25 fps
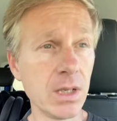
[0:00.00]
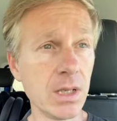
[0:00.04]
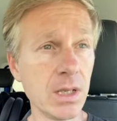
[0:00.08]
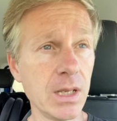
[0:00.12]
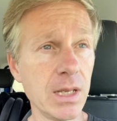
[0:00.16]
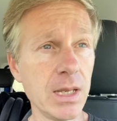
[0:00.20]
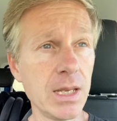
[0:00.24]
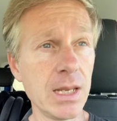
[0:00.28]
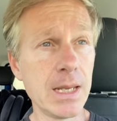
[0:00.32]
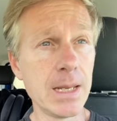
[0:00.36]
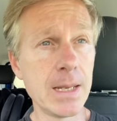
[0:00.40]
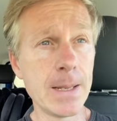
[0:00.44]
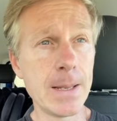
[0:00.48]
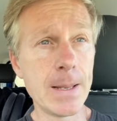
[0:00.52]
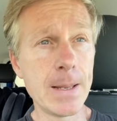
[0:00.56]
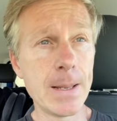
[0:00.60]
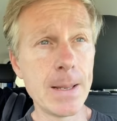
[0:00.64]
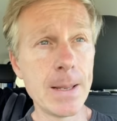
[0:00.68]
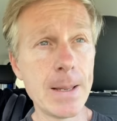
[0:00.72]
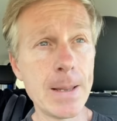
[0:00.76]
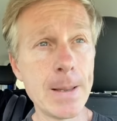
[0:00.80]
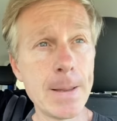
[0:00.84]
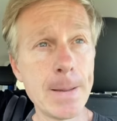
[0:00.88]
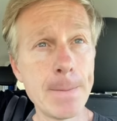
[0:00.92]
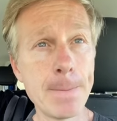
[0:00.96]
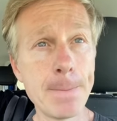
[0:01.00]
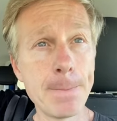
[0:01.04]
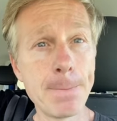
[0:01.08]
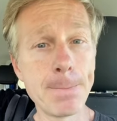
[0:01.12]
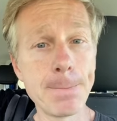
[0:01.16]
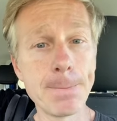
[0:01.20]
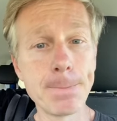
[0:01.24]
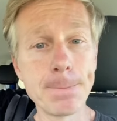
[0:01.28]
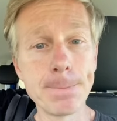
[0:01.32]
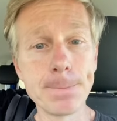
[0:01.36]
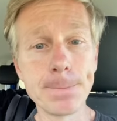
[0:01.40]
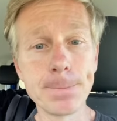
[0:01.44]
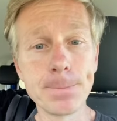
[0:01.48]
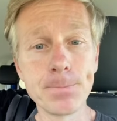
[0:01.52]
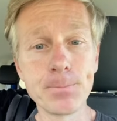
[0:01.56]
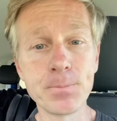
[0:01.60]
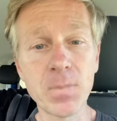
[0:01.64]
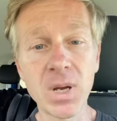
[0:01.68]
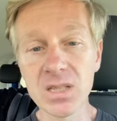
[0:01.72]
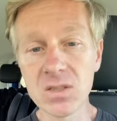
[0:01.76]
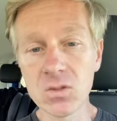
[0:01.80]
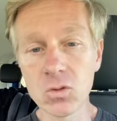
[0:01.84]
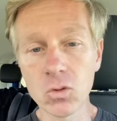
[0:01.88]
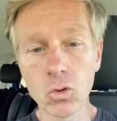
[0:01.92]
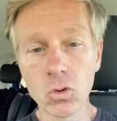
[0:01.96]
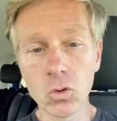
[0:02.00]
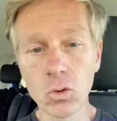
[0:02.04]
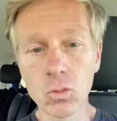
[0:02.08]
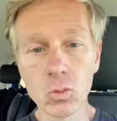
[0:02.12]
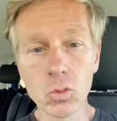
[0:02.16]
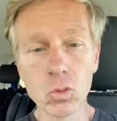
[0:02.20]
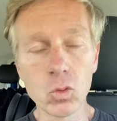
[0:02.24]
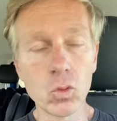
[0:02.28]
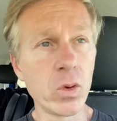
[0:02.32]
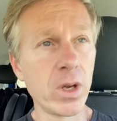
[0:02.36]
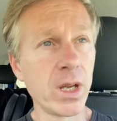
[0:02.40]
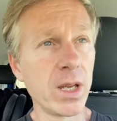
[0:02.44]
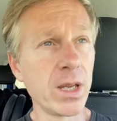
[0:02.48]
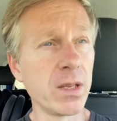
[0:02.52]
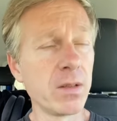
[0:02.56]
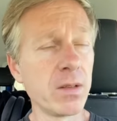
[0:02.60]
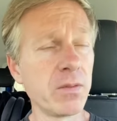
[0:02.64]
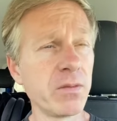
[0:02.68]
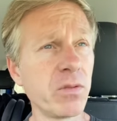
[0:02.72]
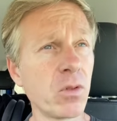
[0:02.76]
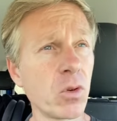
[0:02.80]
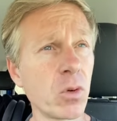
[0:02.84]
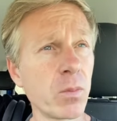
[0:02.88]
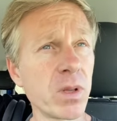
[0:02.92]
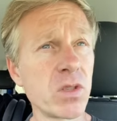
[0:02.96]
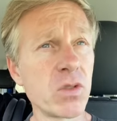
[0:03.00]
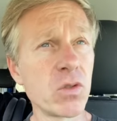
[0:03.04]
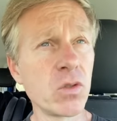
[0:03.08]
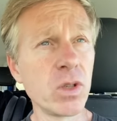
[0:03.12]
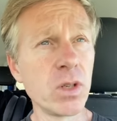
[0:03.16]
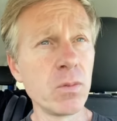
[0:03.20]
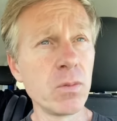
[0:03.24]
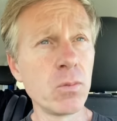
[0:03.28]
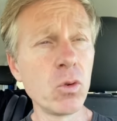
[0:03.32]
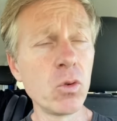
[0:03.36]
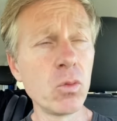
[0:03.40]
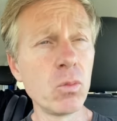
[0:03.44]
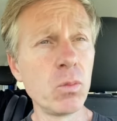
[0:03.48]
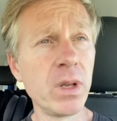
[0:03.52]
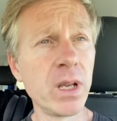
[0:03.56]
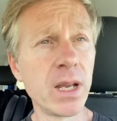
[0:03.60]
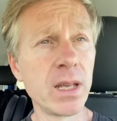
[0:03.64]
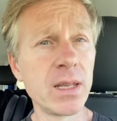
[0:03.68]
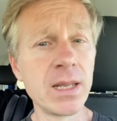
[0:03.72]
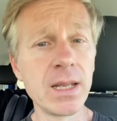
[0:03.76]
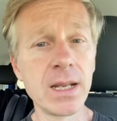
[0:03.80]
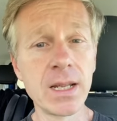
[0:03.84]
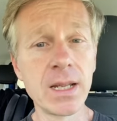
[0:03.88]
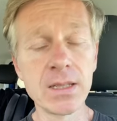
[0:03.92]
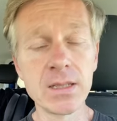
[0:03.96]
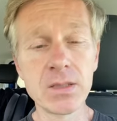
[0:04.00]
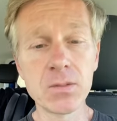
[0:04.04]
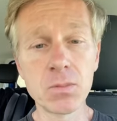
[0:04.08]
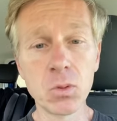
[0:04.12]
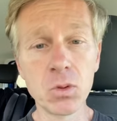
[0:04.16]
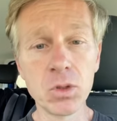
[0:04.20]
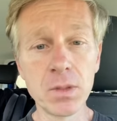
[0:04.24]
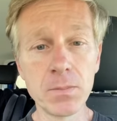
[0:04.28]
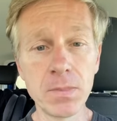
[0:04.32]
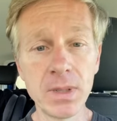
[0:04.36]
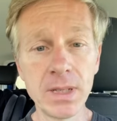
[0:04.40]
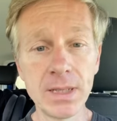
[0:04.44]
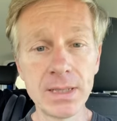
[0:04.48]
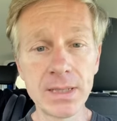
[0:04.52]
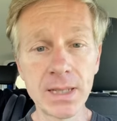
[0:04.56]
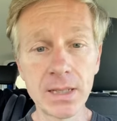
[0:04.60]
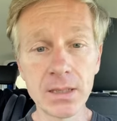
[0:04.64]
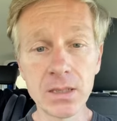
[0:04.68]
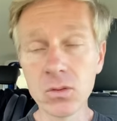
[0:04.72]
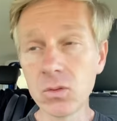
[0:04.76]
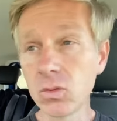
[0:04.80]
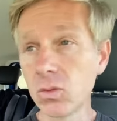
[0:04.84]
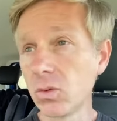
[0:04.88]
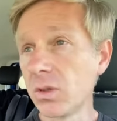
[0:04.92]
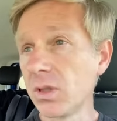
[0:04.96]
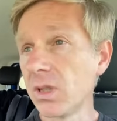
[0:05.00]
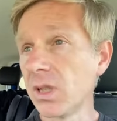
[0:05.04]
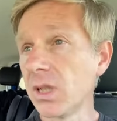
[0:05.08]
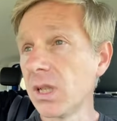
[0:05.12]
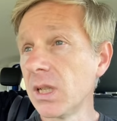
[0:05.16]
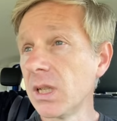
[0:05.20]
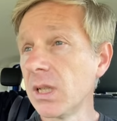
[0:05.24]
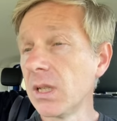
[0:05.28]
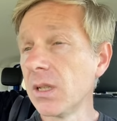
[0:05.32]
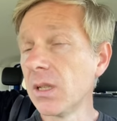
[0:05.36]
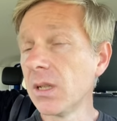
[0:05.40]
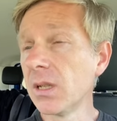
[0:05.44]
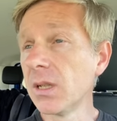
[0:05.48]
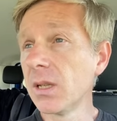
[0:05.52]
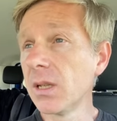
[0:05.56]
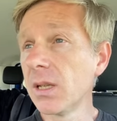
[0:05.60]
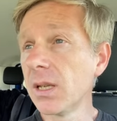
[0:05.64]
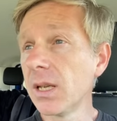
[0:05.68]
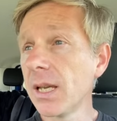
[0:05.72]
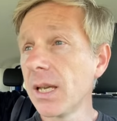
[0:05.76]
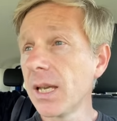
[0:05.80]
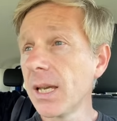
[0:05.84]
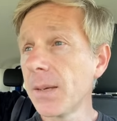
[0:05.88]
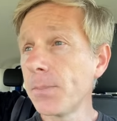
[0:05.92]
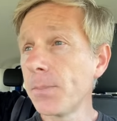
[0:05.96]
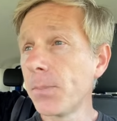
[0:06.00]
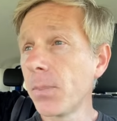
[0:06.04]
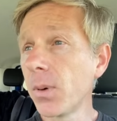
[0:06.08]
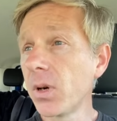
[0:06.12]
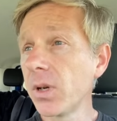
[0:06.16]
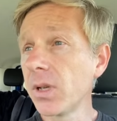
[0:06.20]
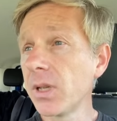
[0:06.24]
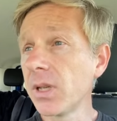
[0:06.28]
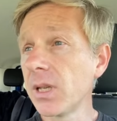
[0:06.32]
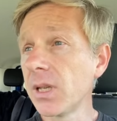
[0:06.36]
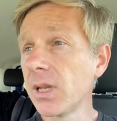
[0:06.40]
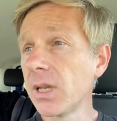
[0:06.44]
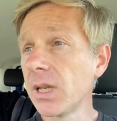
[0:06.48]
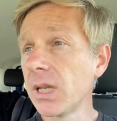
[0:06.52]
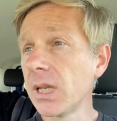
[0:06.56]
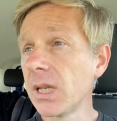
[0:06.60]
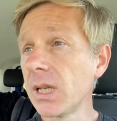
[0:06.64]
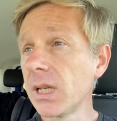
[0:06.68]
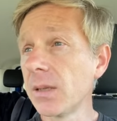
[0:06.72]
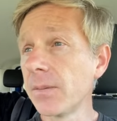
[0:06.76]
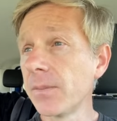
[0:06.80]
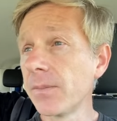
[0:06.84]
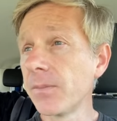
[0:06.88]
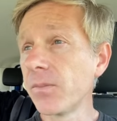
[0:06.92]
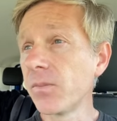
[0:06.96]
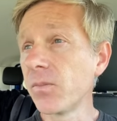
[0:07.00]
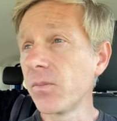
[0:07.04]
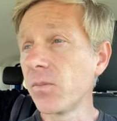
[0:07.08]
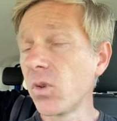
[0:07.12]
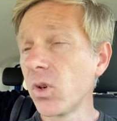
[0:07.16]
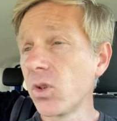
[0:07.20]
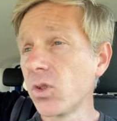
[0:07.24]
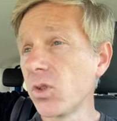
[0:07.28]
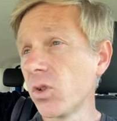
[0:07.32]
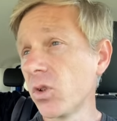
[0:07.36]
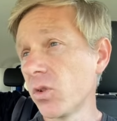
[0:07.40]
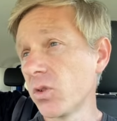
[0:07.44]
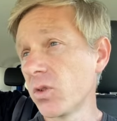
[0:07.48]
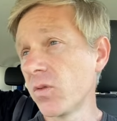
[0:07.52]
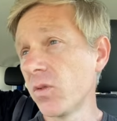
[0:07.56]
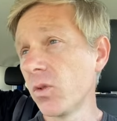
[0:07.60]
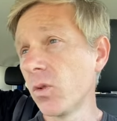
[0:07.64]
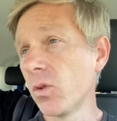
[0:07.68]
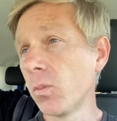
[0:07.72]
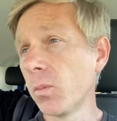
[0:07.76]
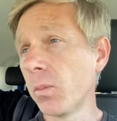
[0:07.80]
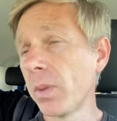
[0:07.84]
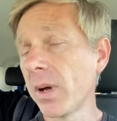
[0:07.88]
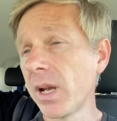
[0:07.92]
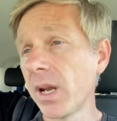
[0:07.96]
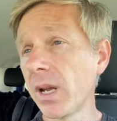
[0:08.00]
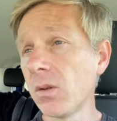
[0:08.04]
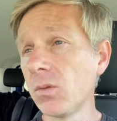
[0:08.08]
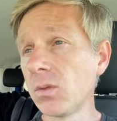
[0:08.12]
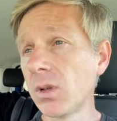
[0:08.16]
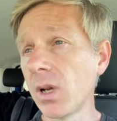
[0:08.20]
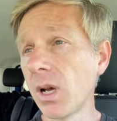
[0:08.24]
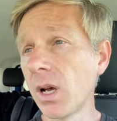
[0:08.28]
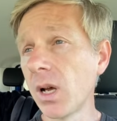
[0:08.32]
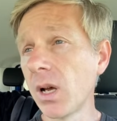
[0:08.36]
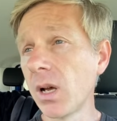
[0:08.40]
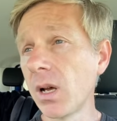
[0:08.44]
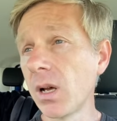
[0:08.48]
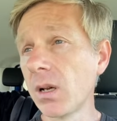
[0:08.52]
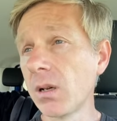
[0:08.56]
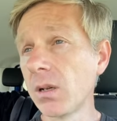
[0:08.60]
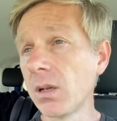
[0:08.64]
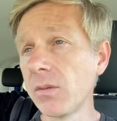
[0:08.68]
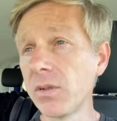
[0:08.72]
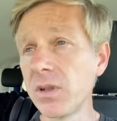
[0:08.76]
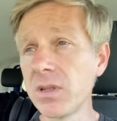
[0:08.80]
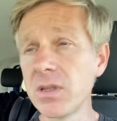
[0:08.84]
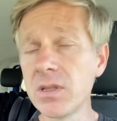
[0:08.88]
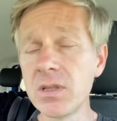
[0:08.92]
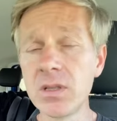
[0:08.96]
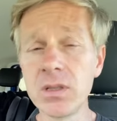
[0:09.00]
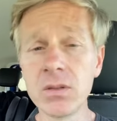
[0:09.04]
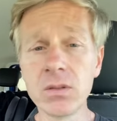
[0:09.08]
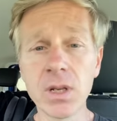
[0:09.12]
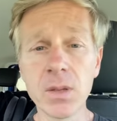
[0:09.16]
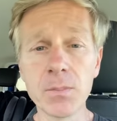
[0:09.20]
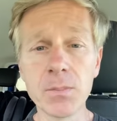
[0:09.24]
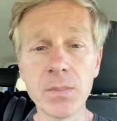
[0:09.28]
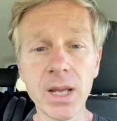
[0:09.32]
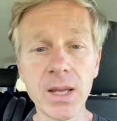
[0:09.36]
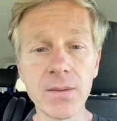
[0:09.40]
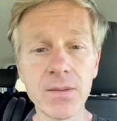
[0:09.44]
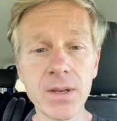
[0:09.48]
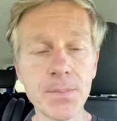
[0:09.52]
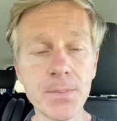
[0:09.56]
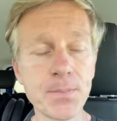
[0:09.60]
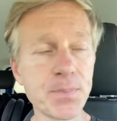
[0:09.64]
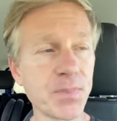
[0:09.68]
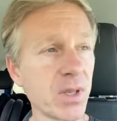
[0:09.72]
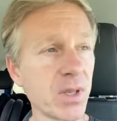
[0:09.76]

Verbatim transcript: e, um, ma che sono comunque informazioni pubbliche nella disponibilità di tutti. E poi mm, voglio sviluppare una riflessione breve